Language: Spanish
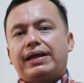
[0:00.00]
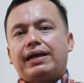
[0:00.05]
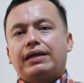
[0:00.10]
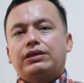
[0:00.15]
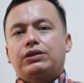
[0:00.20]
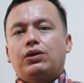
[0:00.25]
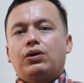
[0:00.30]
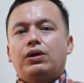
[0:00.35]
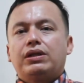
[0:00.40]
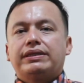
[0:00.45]
todo el
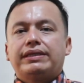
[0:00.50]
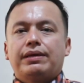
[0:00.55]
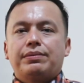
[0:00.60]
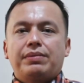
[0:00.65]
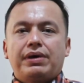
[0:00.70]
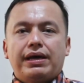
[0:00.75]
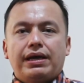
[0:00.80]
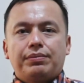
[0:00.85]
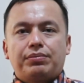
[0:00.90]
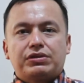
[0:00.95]
tema del
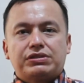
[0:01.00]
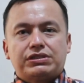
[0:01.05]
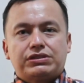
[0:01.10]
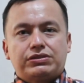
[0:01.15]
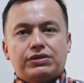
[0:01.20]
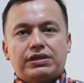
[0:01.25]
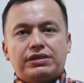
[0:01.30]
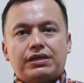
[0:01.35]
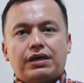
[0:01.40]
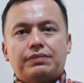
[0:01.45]
proceso de
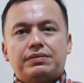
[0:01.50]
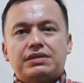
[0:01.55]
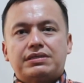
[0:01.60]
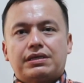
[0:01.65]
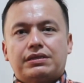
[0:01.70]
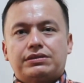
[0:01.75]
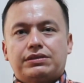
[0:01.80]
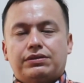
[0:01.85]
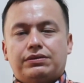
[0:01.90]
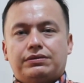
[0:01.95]
indemnización.
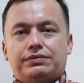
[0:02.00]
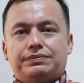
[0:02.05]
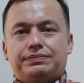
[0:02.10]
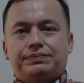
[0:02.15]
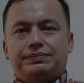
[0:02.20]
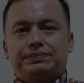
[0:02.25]
Y